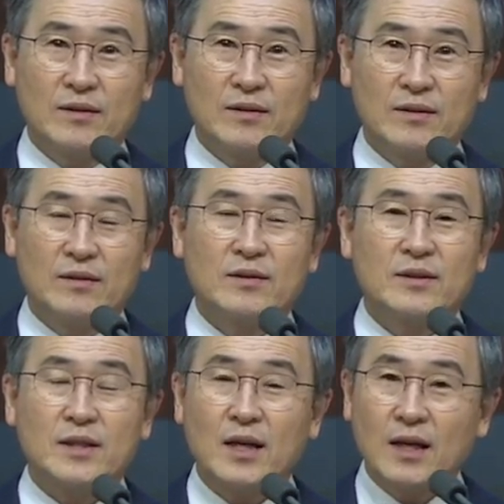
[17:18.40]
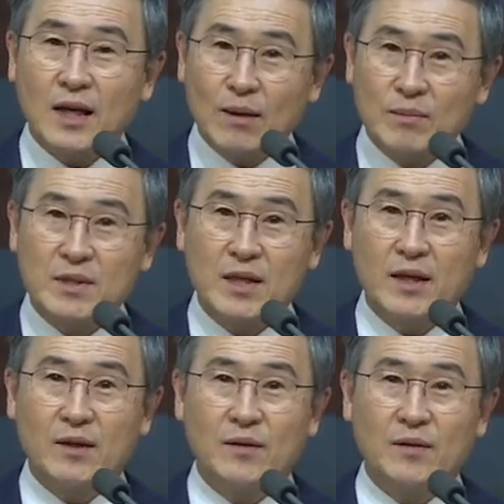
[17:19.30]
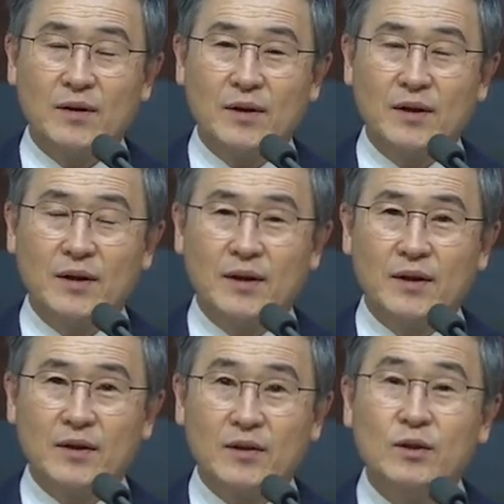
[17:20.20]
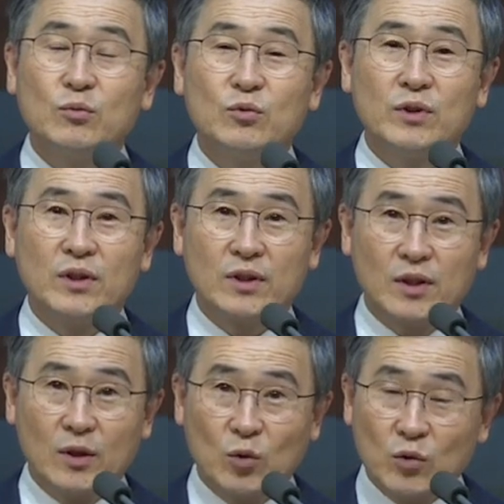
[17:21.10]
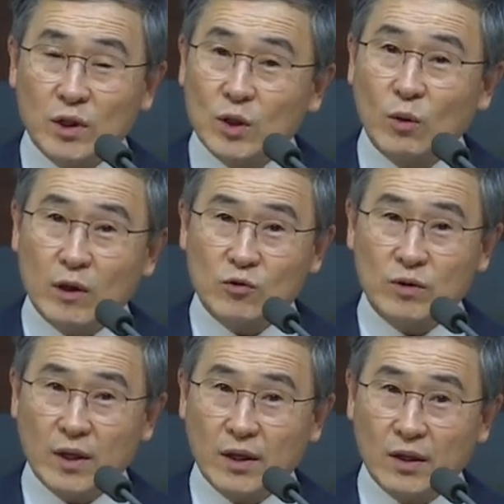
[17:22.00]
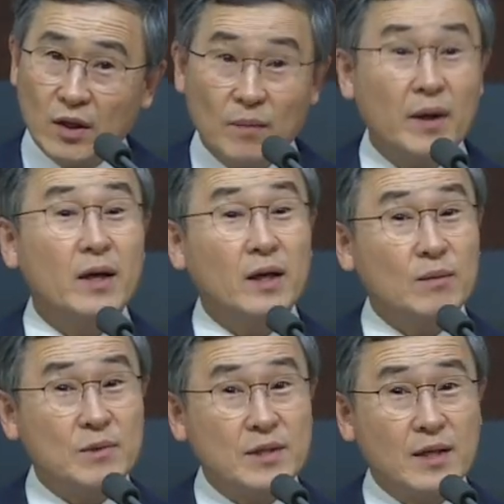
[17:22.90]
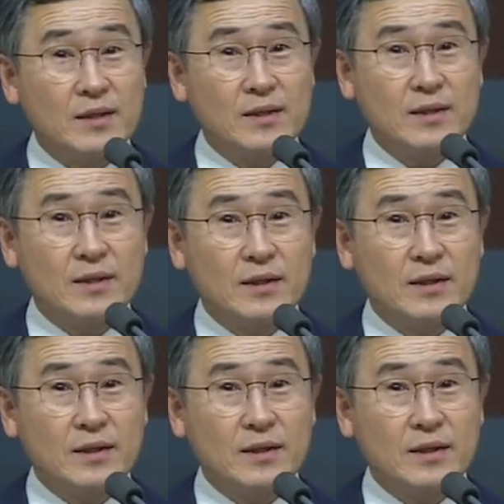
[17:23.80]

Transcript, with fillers: 저는 참 감사해요. 그분들이 그래도 기도할 수 있다는 게 얼마나 감사한지.